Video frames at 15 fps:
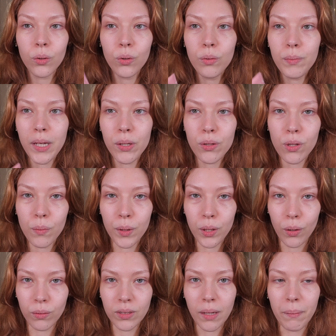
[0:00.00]
O meu
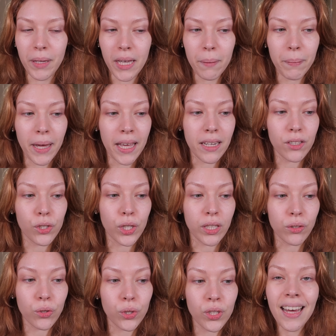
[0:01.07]
subtom da minha pele,
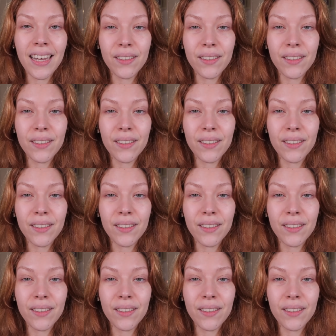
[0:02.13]
gente,